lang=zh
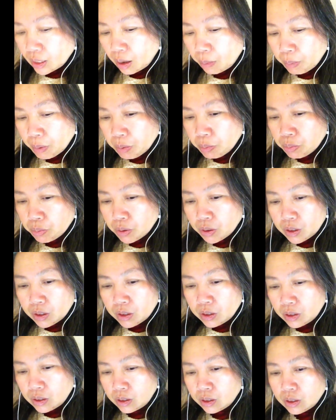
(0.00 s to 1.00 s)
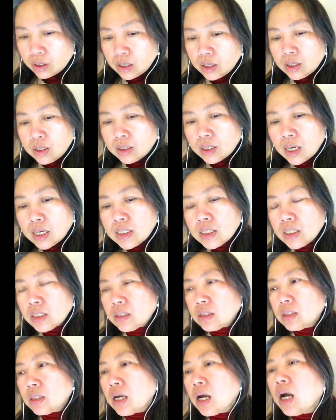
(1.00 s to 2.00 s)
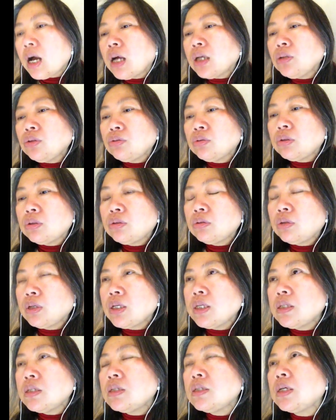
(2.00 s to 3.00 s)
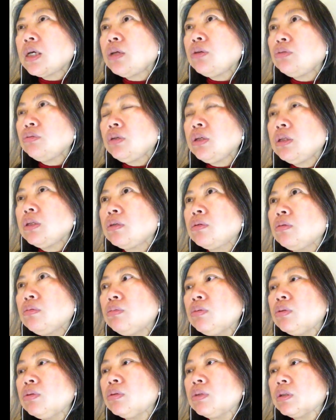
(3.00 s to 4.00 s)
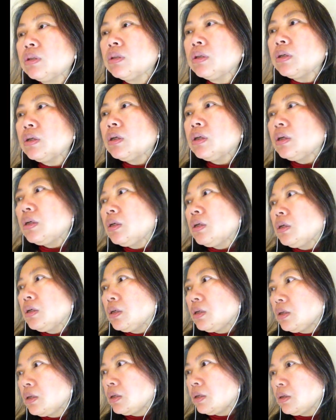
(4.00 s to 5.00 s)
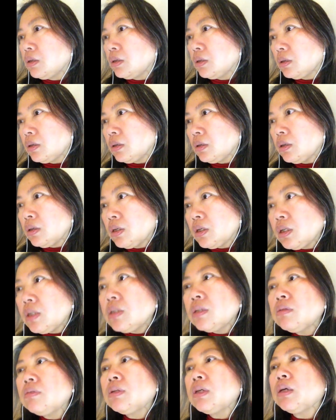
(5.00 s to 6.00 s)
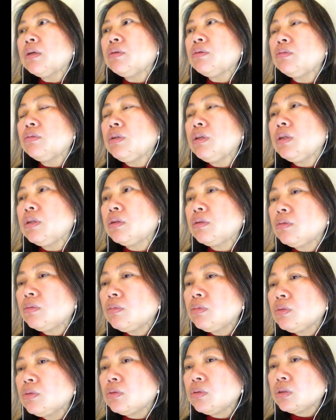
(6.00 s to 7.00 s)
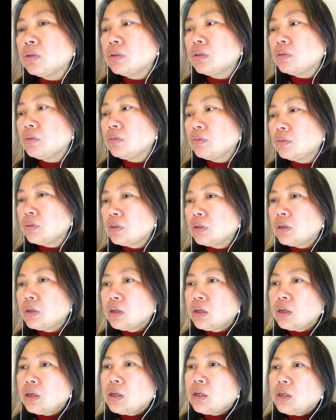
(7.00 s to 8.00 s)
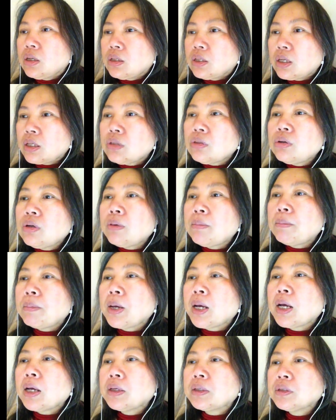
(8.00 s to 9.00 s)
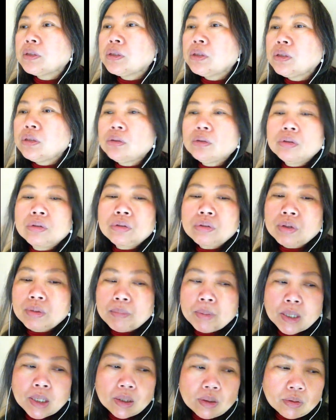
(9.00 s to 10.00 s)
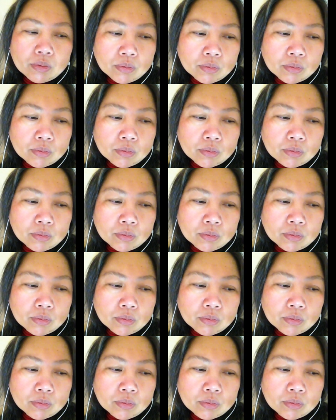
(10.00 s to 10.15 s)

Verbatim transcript: 他并，他仅他就是说一直在努力的工作着，一直在努力的工作着，嗯，他都很忙，他都很忙，